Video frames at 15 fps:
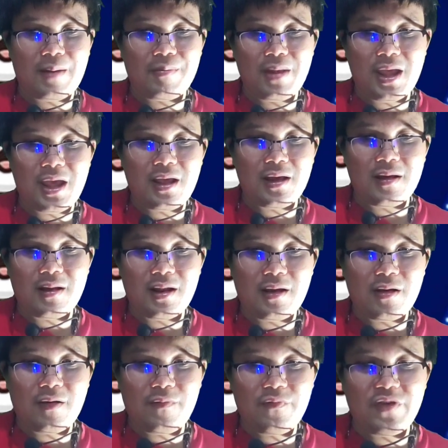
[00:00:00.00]
ทำเอ็กอะ
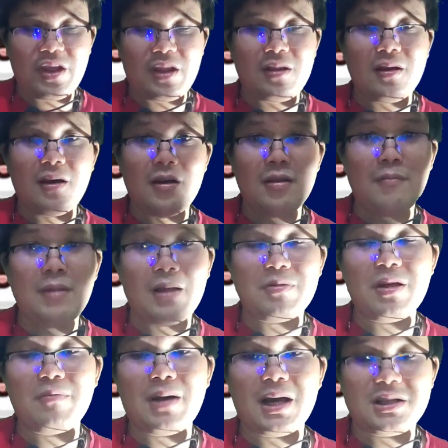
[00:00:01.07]
แล้วก็ฟีเจอร์สำหรั
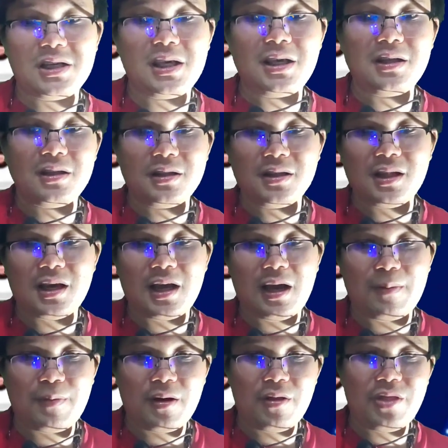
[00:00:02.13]
บสมาชิกนะค
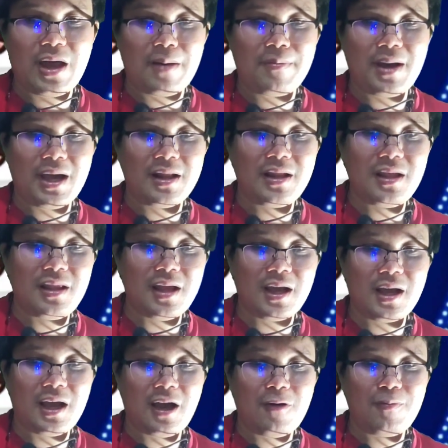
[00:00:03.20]
รับก็สามารถที่
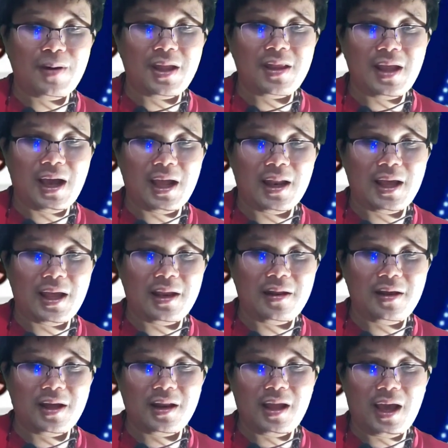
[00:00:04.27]
จะเข้าไปจ่ายราย
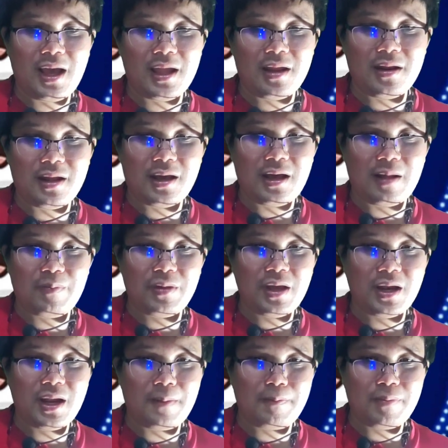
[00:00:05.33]
เดือนได้นะครับ
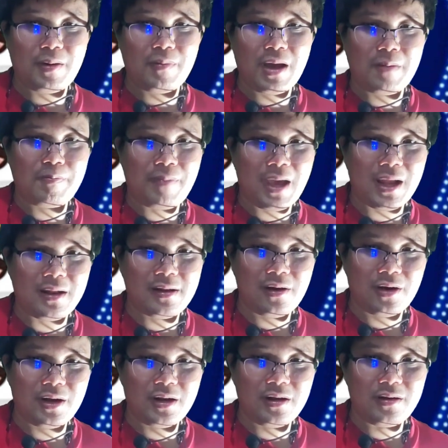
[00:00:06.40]
เดือนละประมาณ
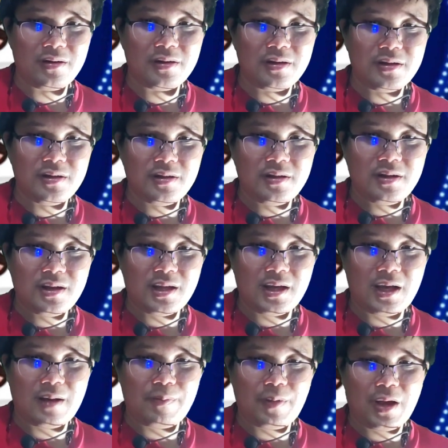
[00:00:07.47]
8 ดอลเนาะ
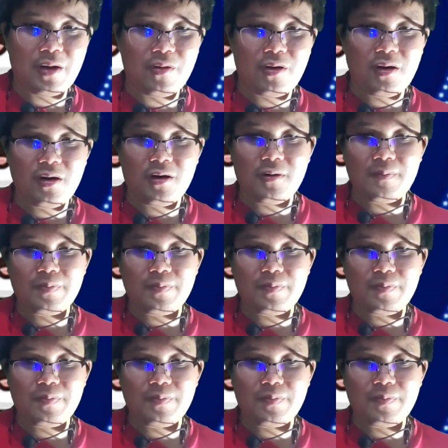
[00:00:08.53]
นะครับ เขาก็